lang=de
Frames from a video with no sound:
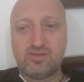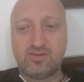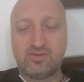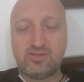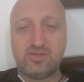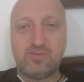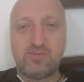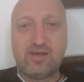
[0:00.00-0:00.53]

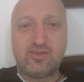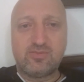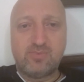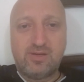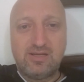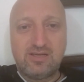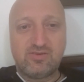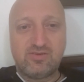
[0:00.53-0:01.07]
dass ich
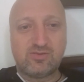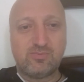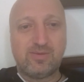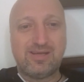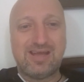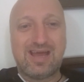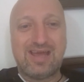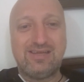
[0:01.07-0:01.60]
erstmal etwas in
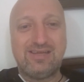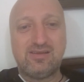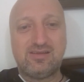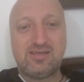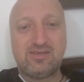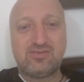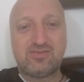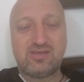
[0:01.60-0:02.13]
meine eigene
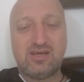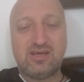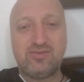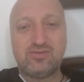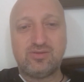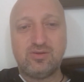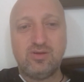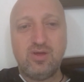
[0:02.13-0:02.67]

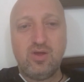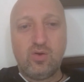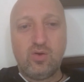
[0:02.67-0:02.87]
Testreise